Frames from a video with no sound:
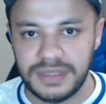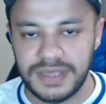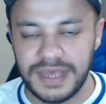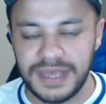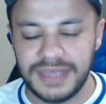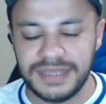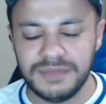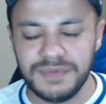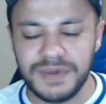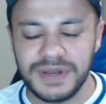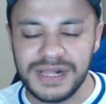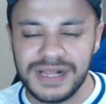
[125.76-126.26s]
E aí
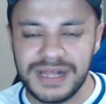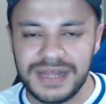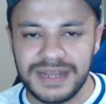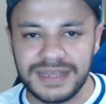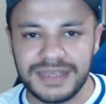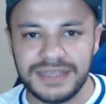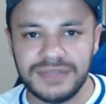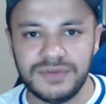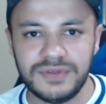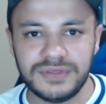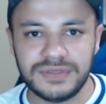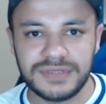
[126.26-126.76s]
tem uma galera
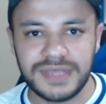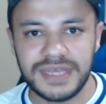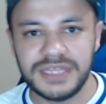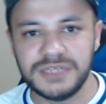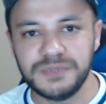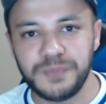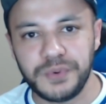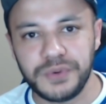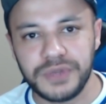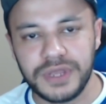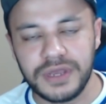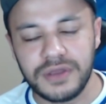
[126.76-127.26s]
que não entende
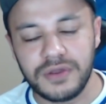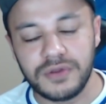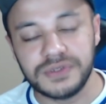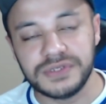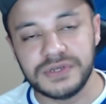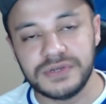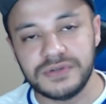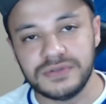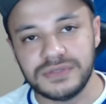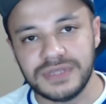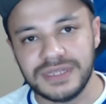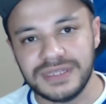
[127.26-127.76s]
porque o
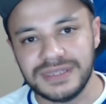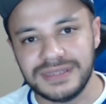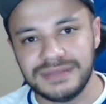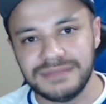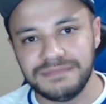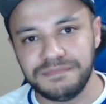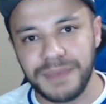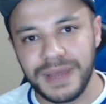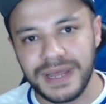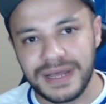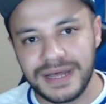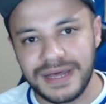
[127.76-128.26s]
Cruzeiro tá
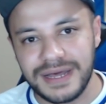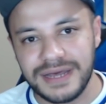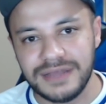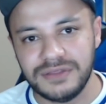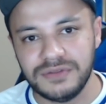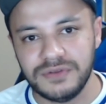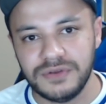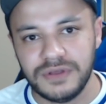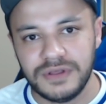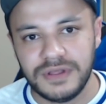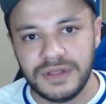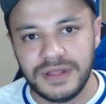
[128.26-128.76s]

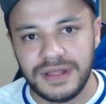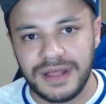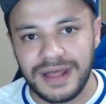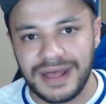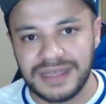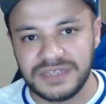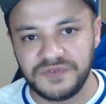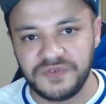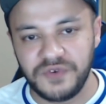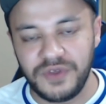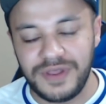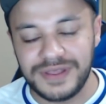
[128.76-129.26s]
pagando
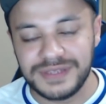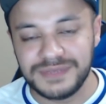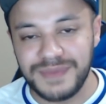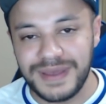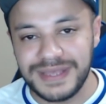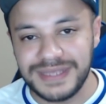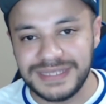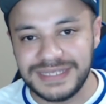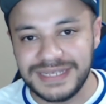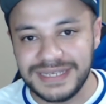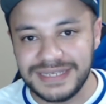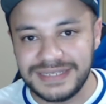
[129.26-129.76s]
as folhas
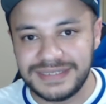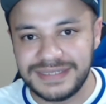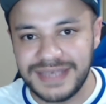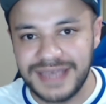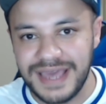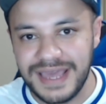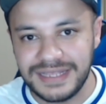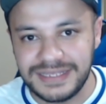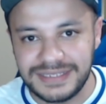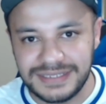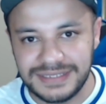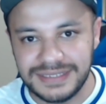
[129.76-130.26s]
mais
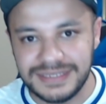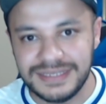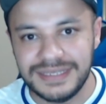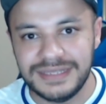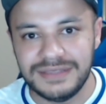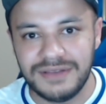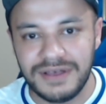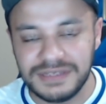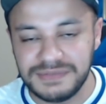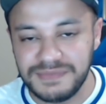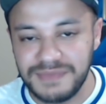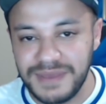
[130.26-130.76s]
recentes e
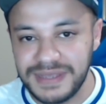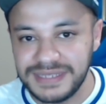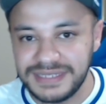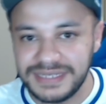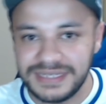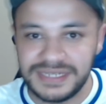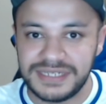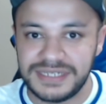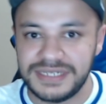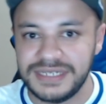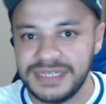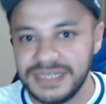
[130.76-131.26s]
não as mais
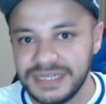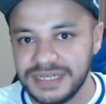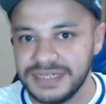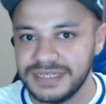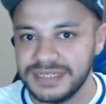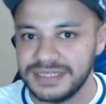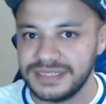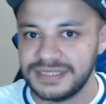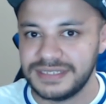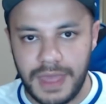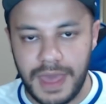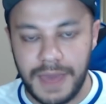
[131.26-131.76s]

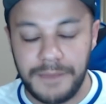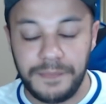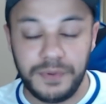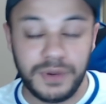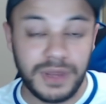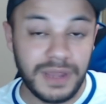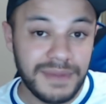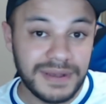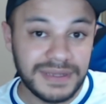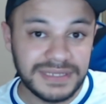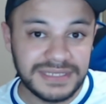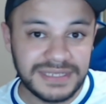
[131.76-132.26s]
antigas. É
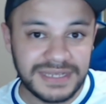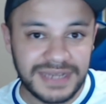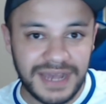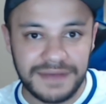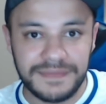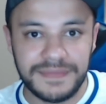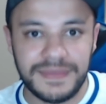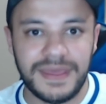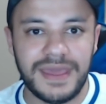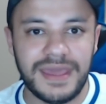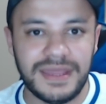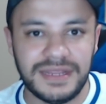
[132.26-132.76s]
porque
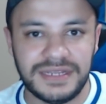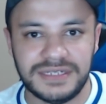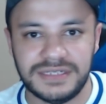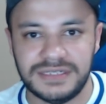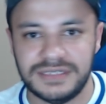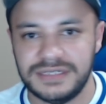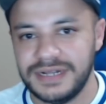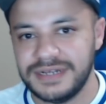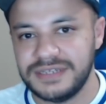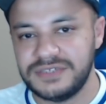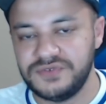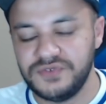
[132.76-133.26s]

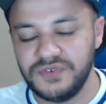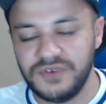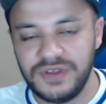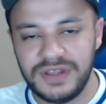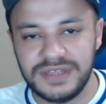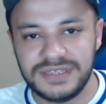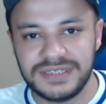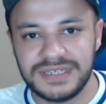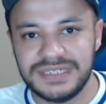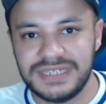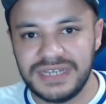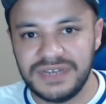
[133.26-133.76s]
basicamente as
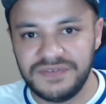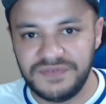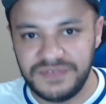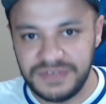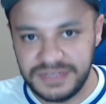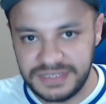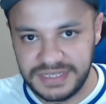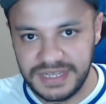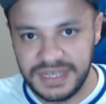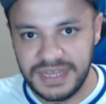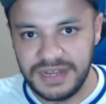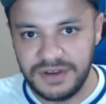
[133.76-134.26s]
folhas que já
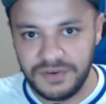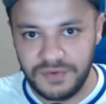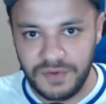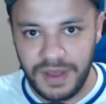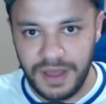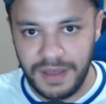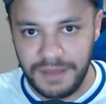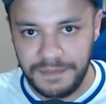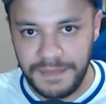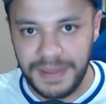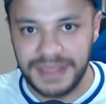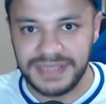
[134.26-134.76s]
venceram
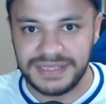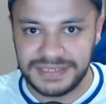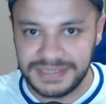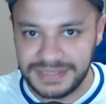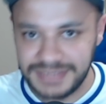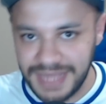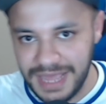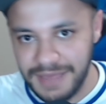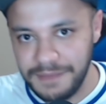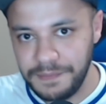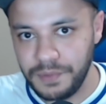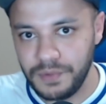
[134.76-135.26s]
há mais
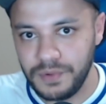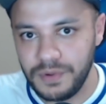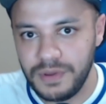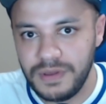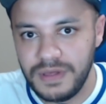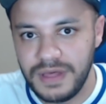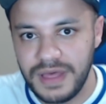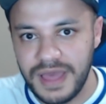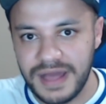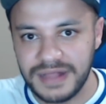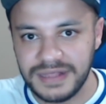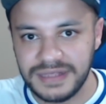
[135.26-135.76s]
tempo
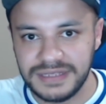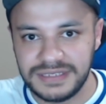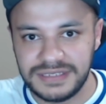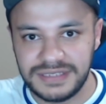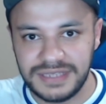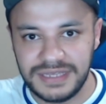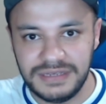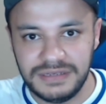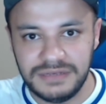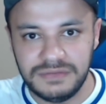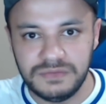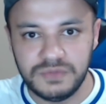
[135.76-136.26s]
elas
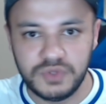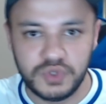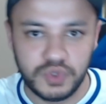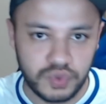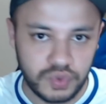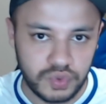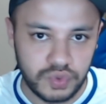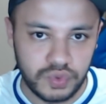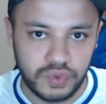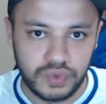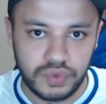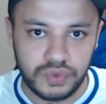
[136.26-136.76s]
têm
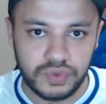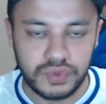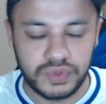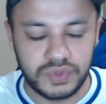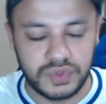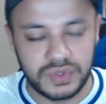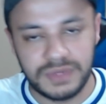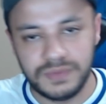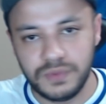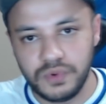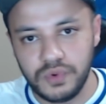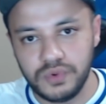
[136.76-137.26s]

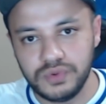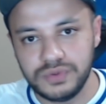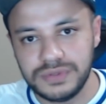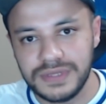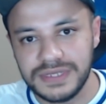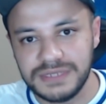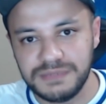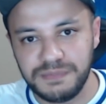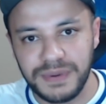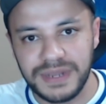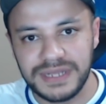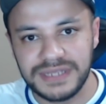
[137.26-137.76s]
juros e
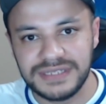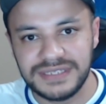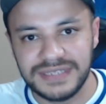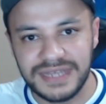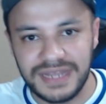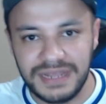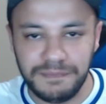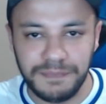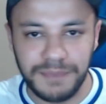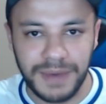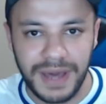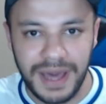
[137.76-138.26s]
multas para
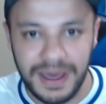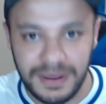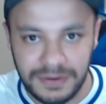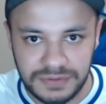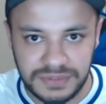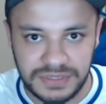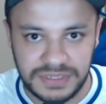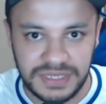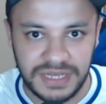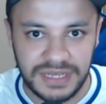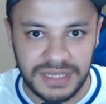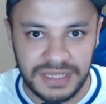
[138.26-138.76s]
serem
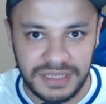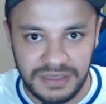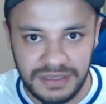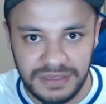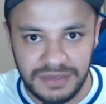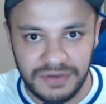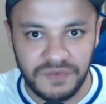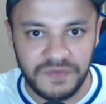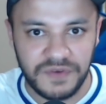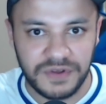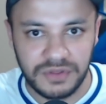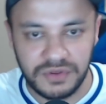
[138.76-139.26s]
pagos e aí
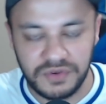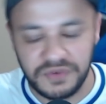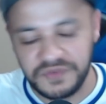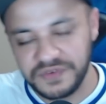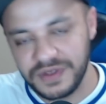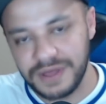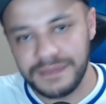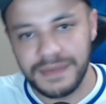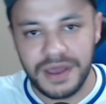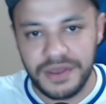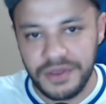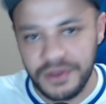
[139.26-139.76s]
o valor
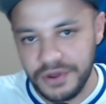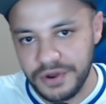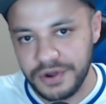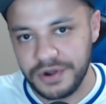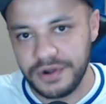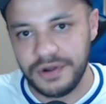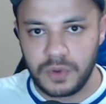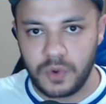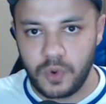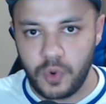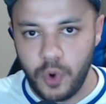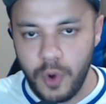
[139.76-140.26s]
fica
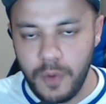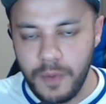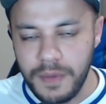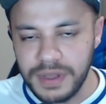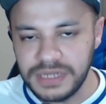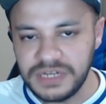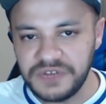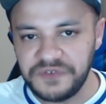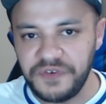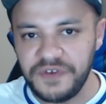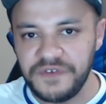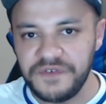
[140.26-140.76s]
maior. Como a
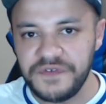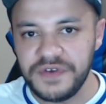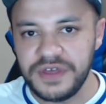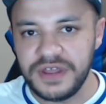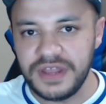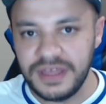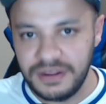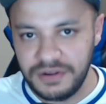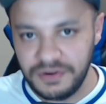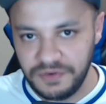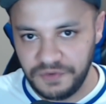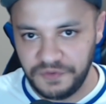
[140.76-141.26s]
de
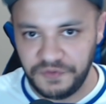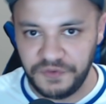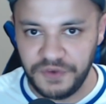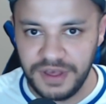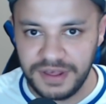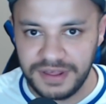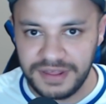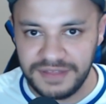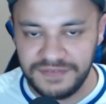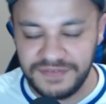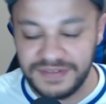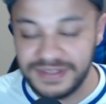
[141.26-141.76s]
fevereiro foi
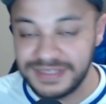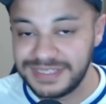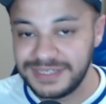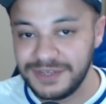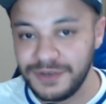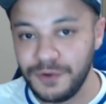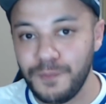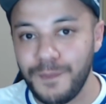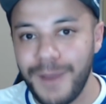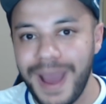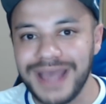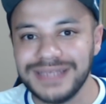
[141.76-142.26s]
a que
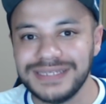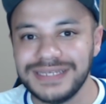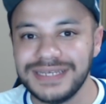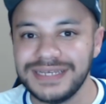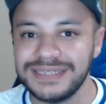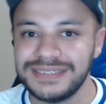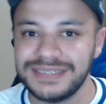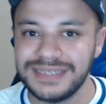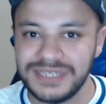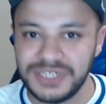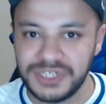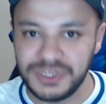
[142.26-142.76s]
venceu mais
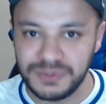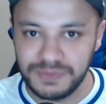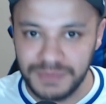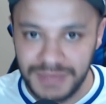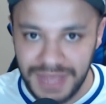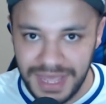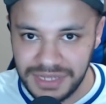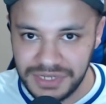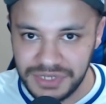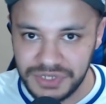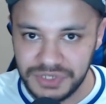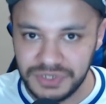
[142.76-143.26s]

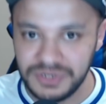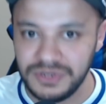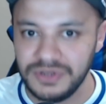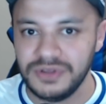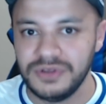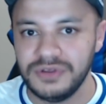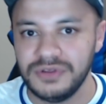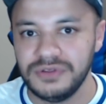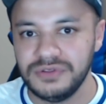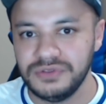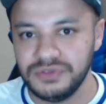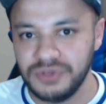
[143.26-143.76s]
recentemente,
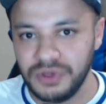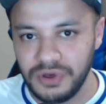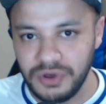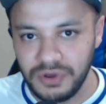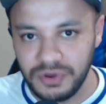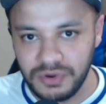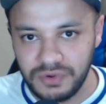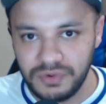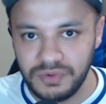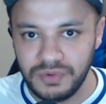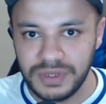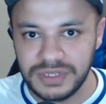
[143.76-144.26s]

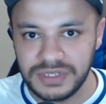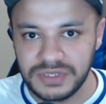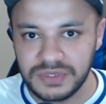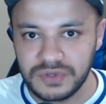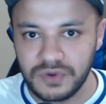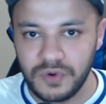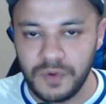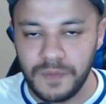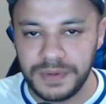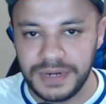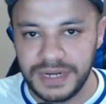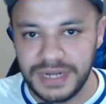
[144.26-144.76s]
logo as
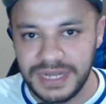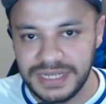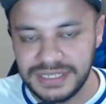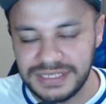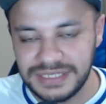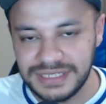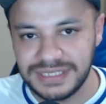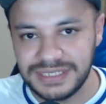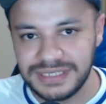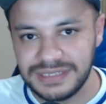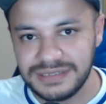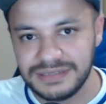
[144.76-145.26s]

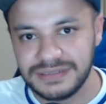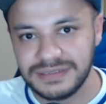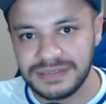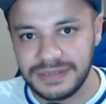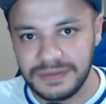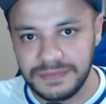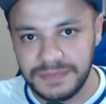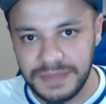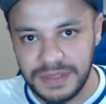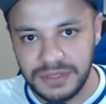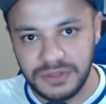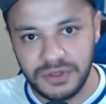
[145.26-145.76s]
cobranças
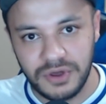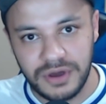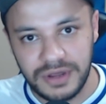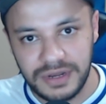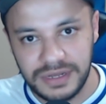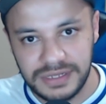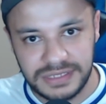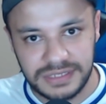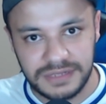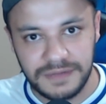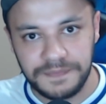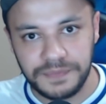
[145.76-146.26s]
são
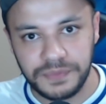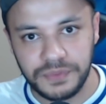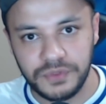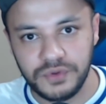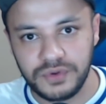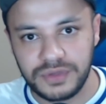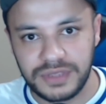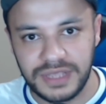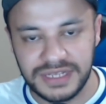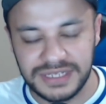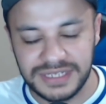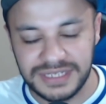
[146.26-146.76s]
menores do
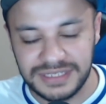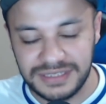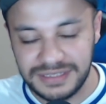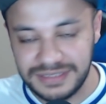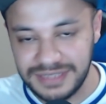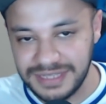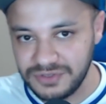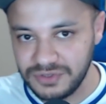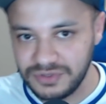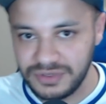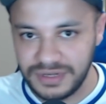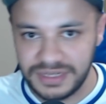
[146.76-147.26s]
que as
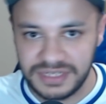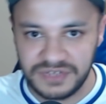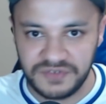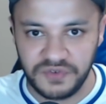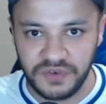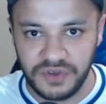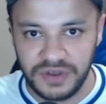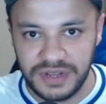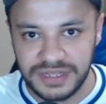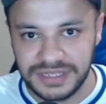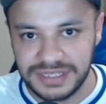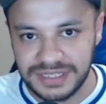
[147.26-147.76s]
das outras
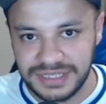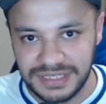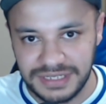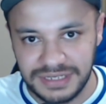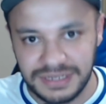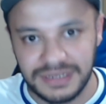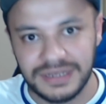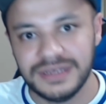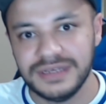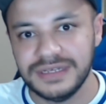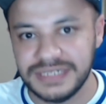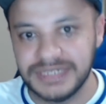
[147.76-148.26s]
folhas que
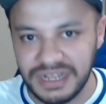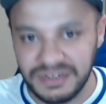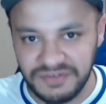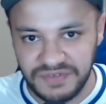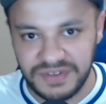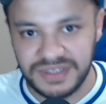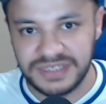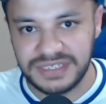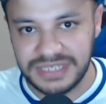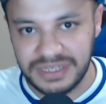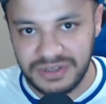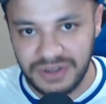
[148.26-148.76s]
já
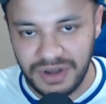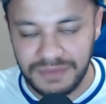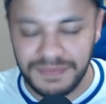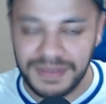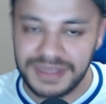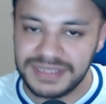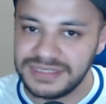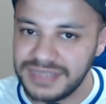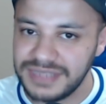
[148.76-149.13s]
venceram há mais